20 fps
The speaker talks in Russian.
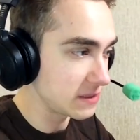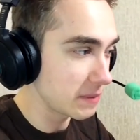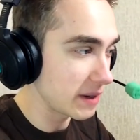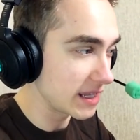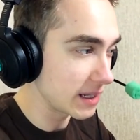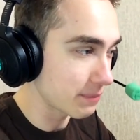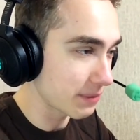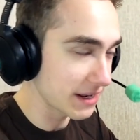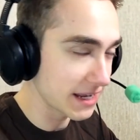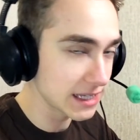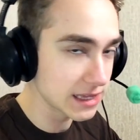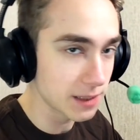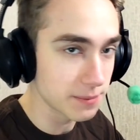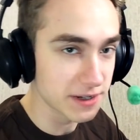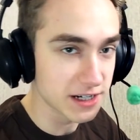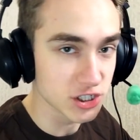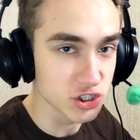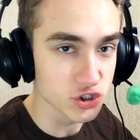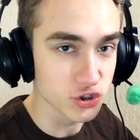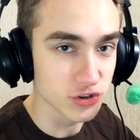Тебе непонятно
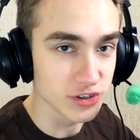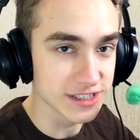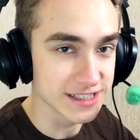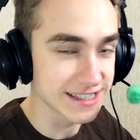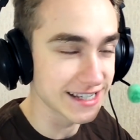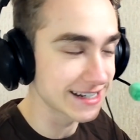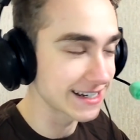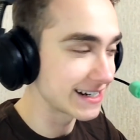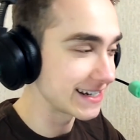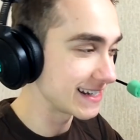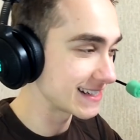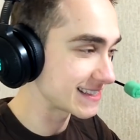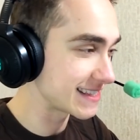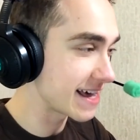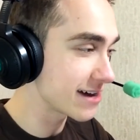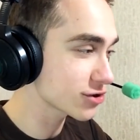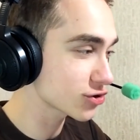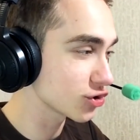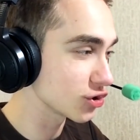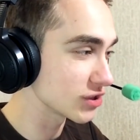пока, что это за игра? Я
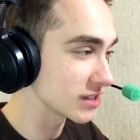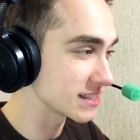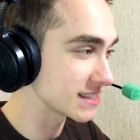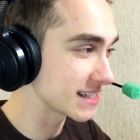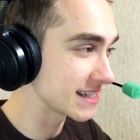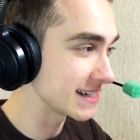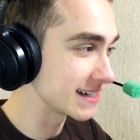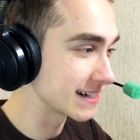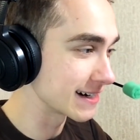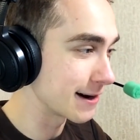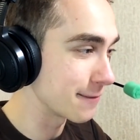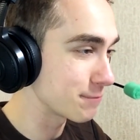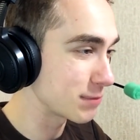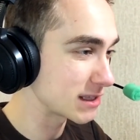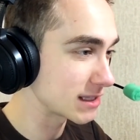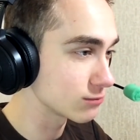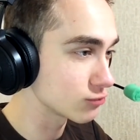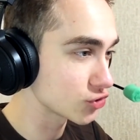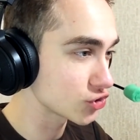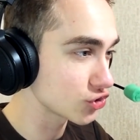знаю, что это за игра,
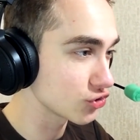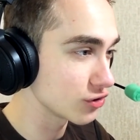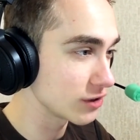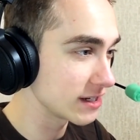потому что